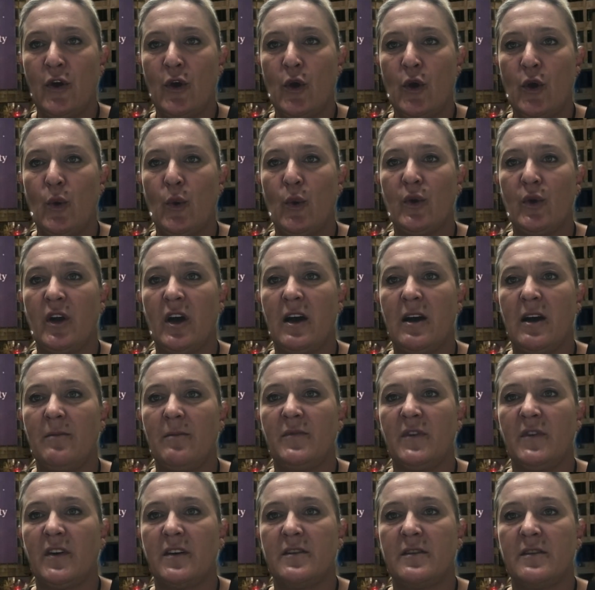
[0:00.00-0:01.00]
und
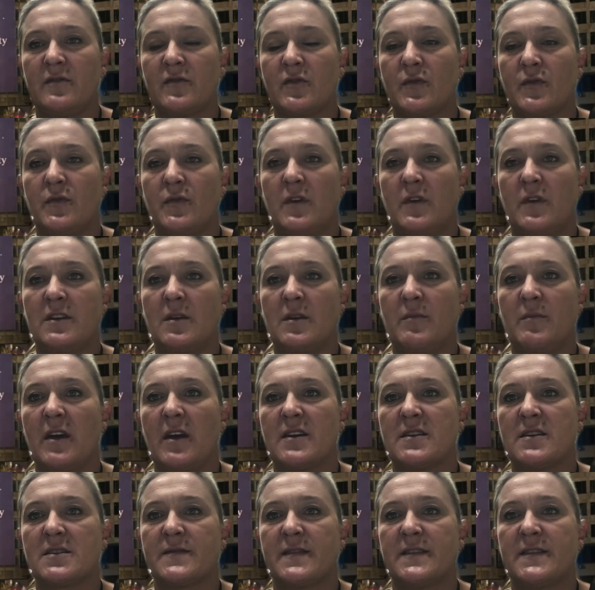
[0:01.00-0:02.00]
haben dann sofort im
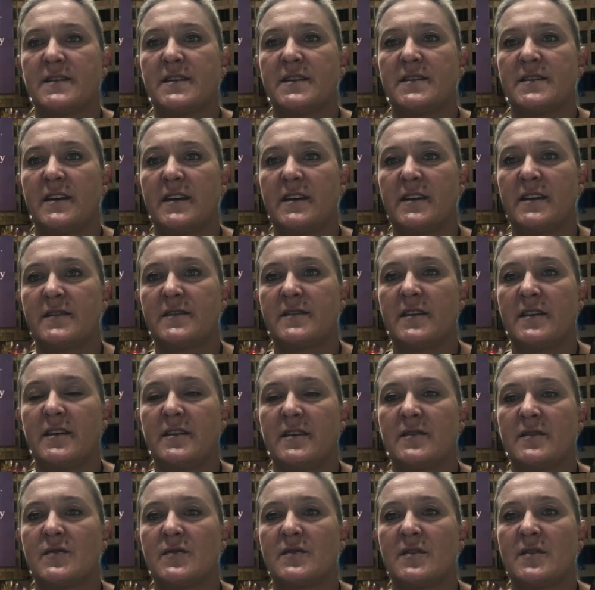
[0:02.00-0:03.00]
Jahr
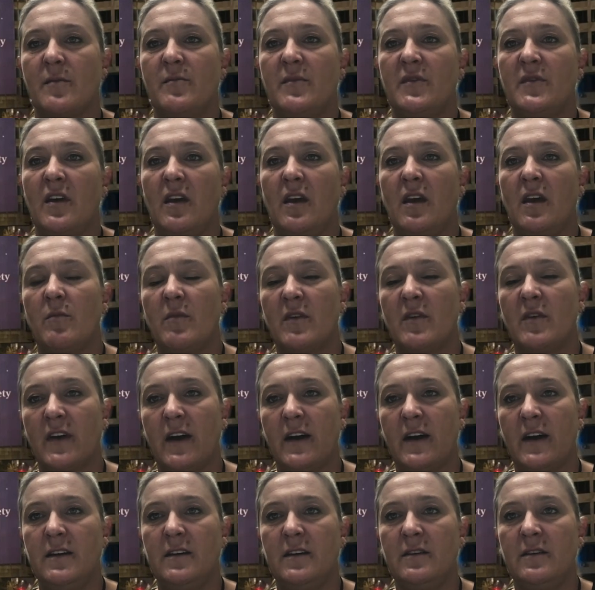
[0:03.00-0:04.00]
2016 zusammen mit der IG
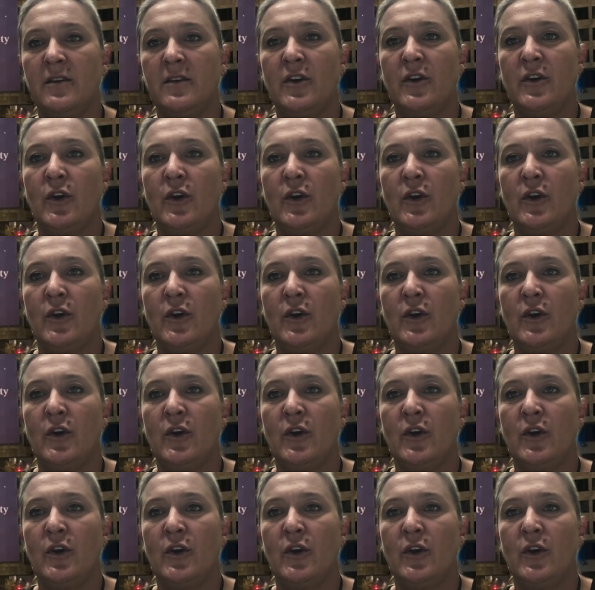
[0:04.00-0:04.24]
Metall